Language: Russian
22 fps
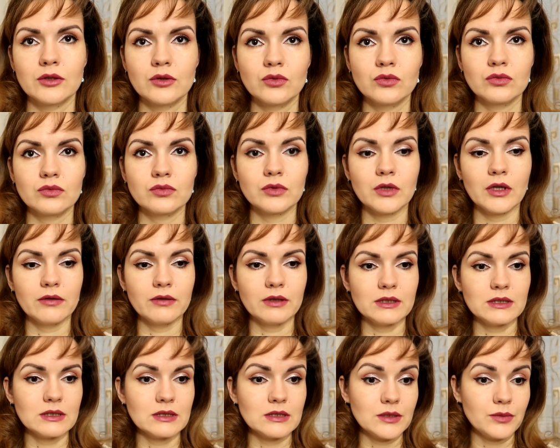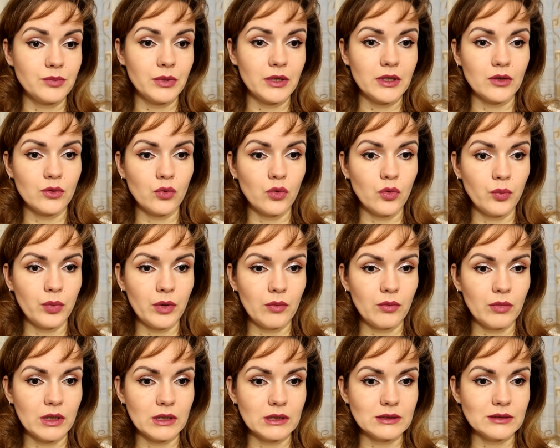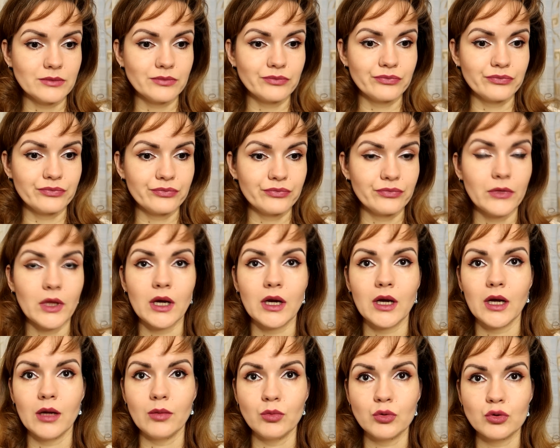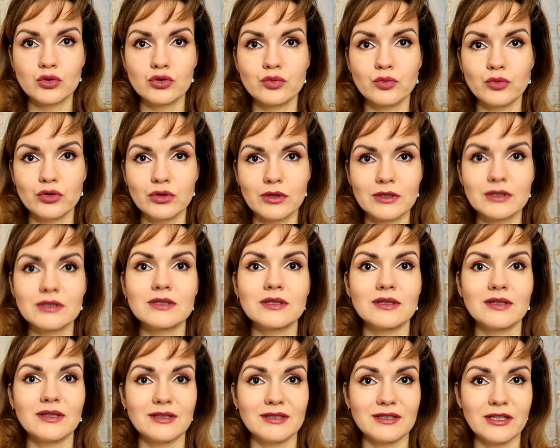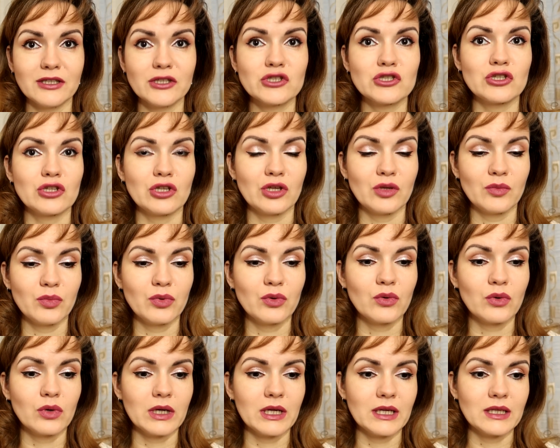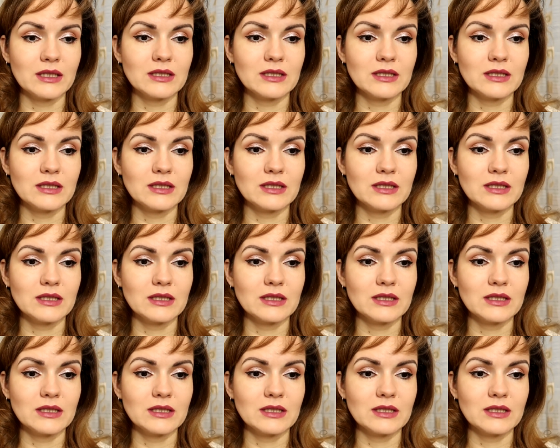Ну, давайте теперь о помаде. На камеру смотрится достаточно неплохо, и